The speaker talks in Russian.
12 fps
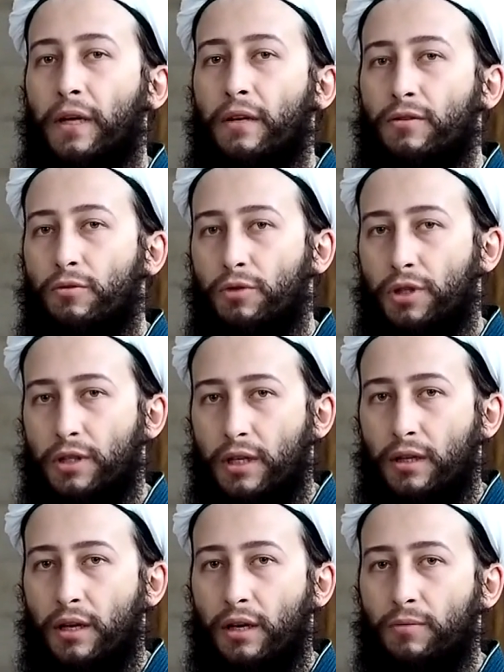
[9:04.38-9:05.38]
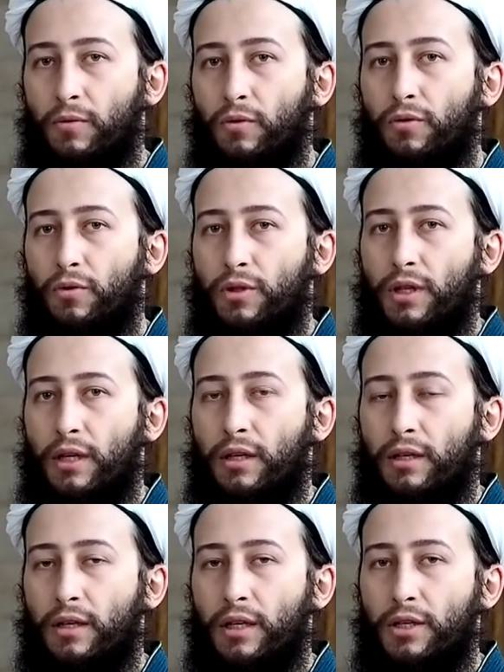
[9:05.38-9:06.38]
В случае с Аллахом у него знание
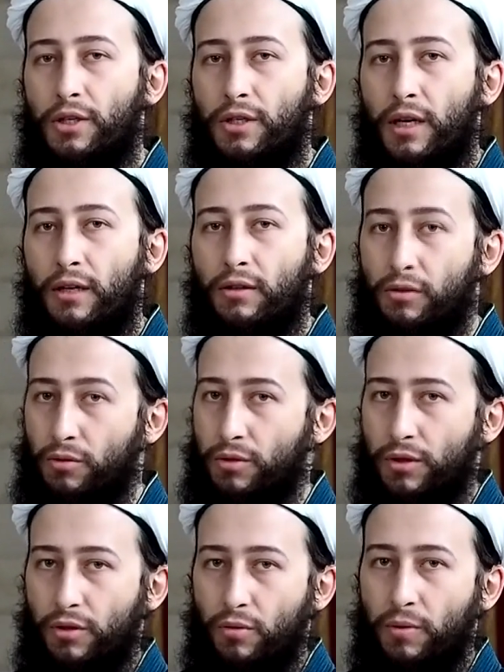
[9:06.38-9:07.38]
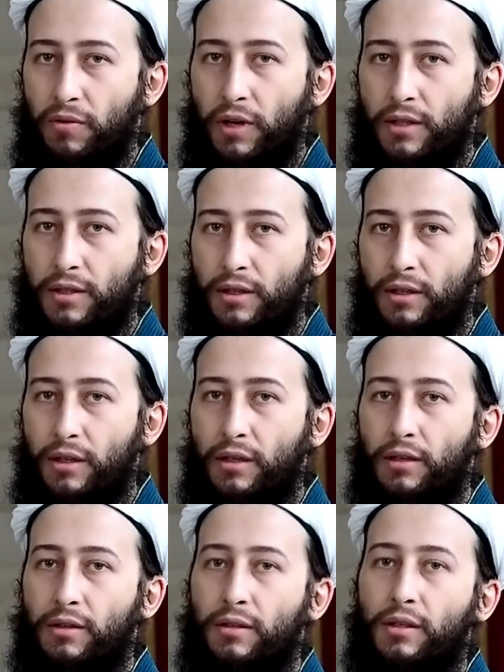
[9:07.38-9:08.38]
не исчезает, то есть не убавляется, и
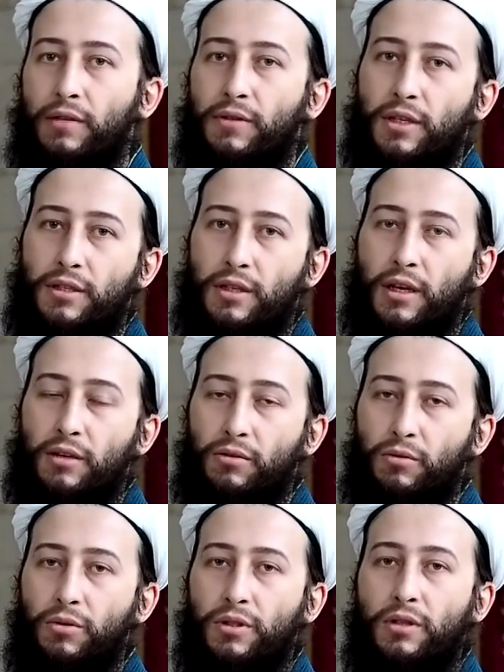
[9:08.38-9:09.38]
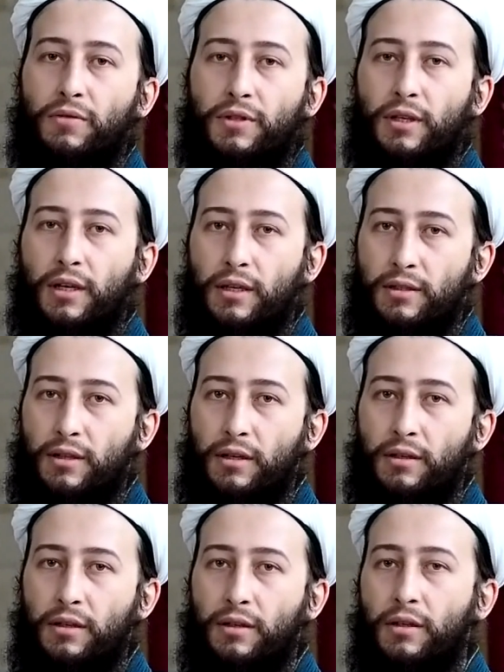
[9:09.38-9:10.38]
не возрастает, то есть не возникает
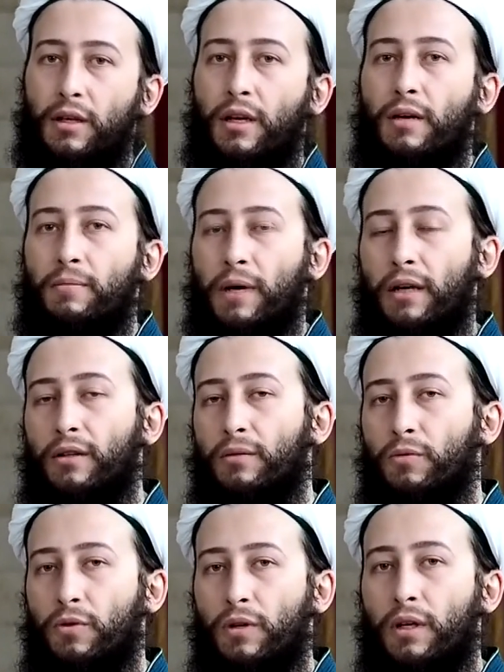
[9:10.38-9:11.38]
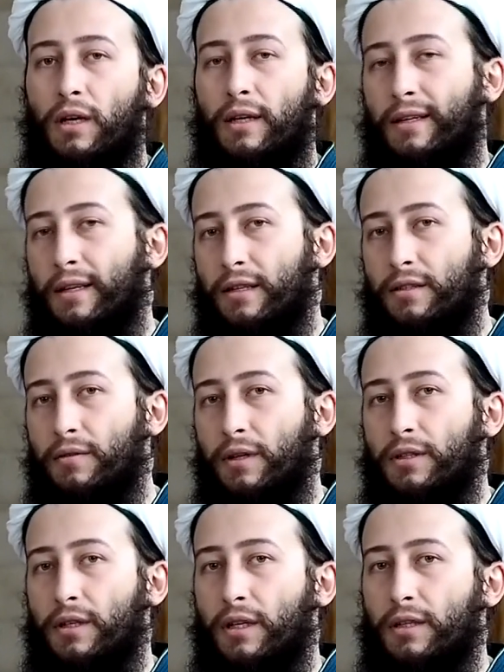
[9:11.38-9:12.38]
знания. Поэтому это как раз
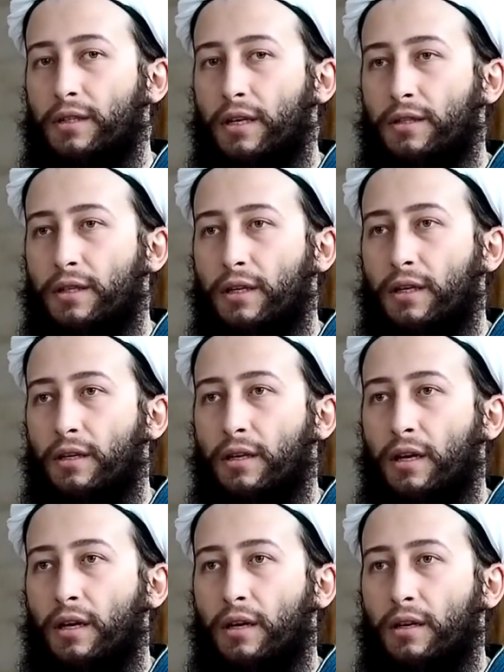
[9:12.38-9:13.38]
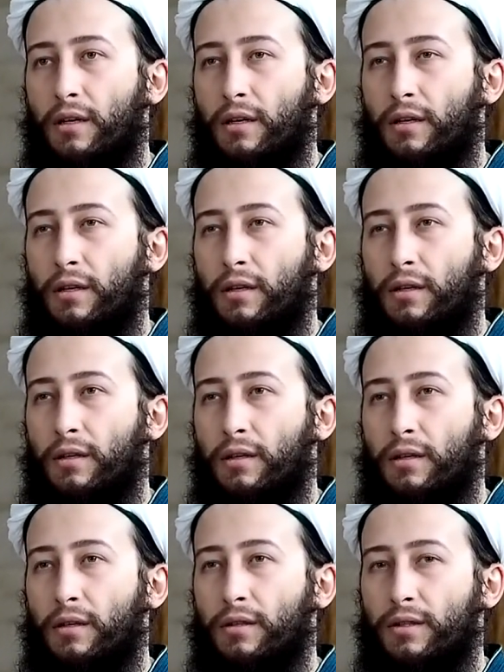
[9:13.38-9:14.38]
является характеристикой
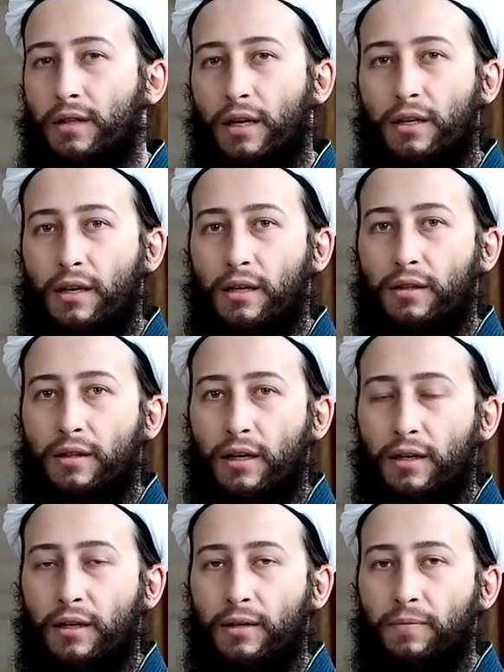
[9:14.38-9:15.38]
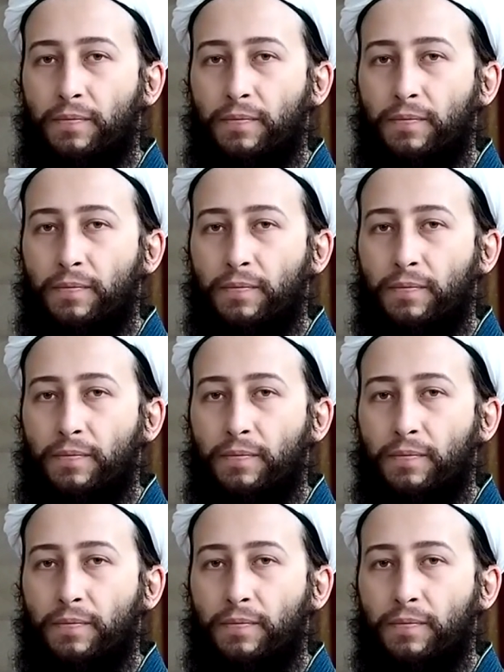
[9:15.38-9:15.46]
э, знания Аллаха,